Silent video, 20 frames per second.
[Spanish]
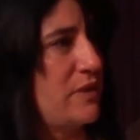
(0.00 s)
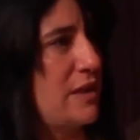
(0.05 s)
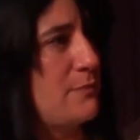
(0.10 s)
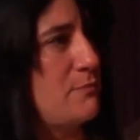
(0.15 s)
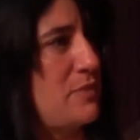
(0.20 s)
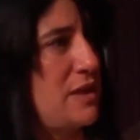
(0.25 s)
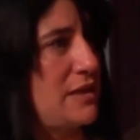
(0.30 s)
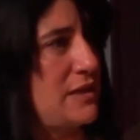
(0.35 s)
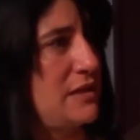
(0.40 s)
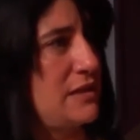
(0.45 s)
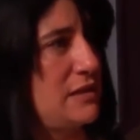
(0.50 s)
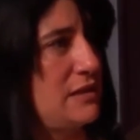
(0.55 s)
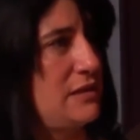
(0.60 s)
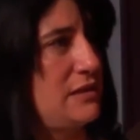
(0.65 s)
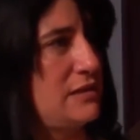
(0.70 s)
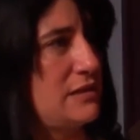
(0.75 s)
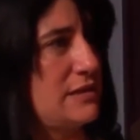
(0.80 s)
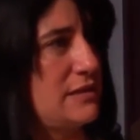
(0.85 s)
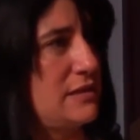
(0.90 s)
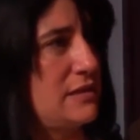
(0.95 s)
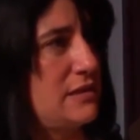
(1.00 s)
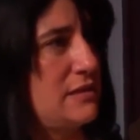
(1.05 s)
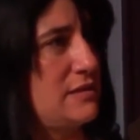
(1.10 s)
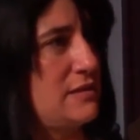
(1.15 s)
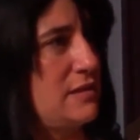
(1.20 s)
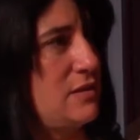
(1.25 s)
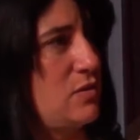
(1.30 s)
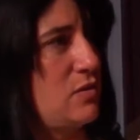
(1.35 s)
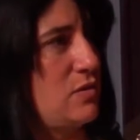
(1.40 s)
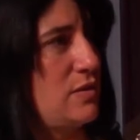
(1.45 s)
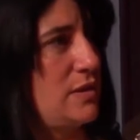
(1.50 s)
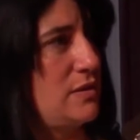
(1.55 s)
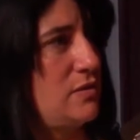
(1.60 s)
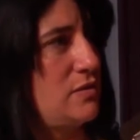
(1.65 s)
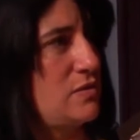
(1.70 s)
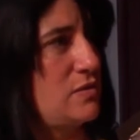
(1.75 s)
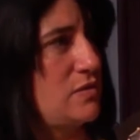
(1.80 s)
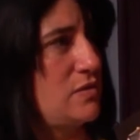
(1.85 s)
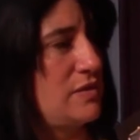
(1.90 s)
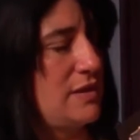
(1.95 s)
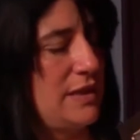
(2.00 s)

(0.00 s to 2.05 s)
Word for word: tan baja que es de 35 años.